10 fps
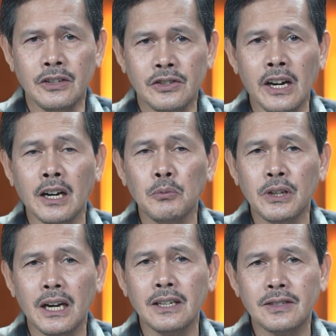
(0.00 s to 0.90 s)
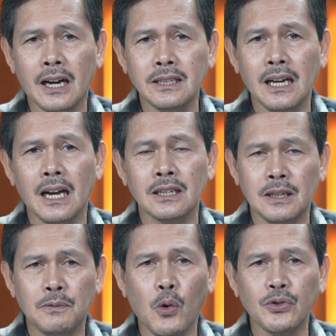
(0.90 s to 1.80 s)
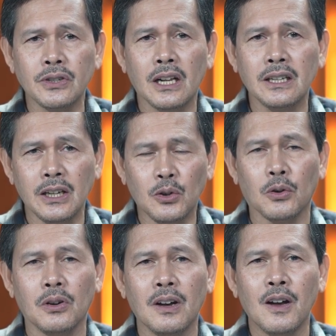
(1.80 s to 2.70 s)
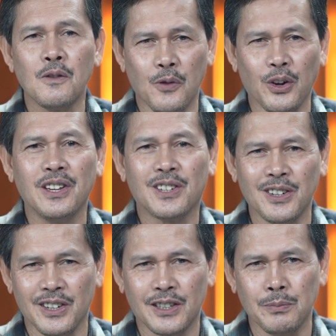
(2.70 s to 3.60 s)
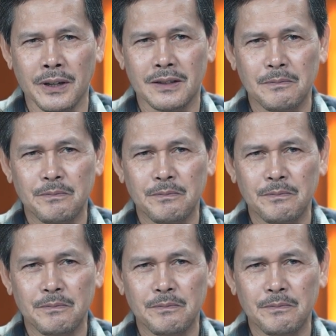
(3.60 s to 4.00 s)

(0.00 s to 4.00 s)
i-share mo na rin sa kanya ang devotional na ito for encouragement.